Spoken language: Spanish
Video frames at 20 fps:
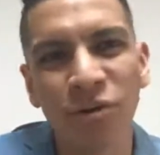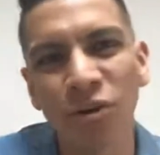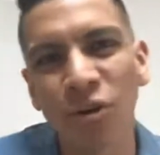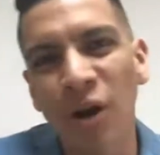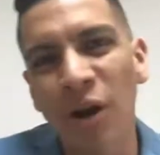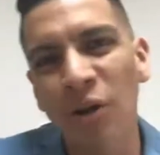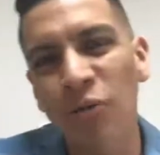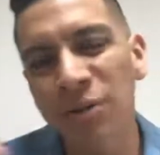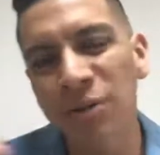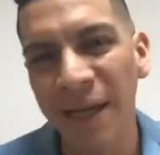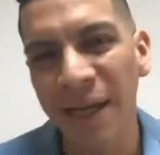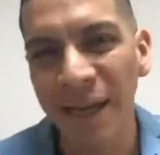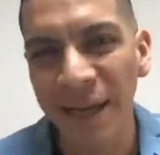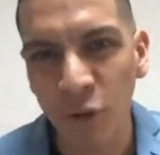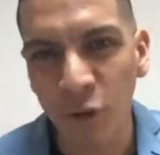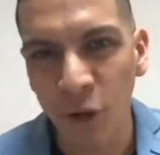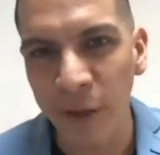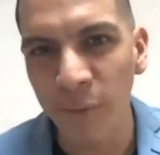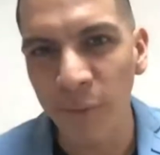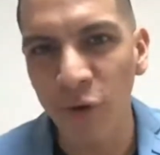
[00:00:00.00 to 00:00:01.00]
no le gusta que le
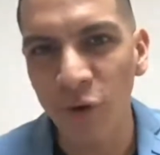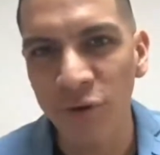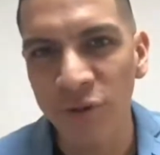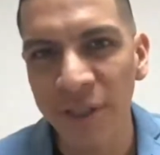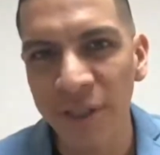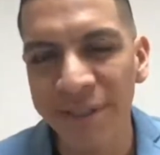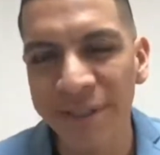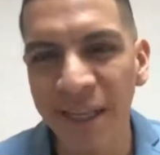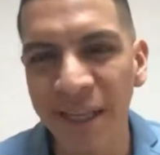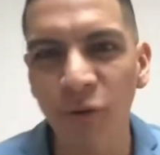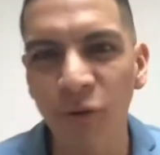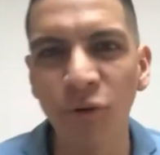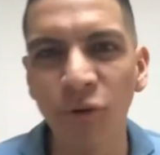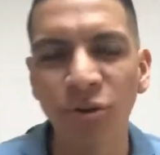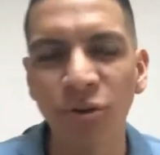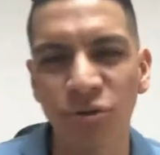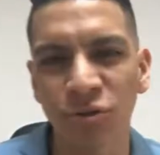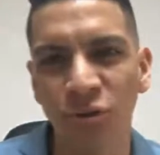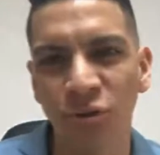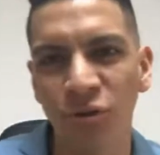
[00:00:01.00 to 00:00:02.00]
toquemos los
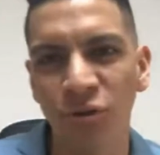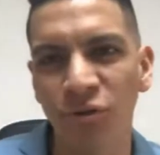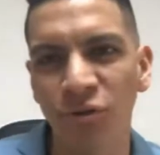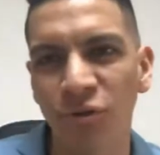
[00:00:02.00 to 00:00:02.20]
testículos, no,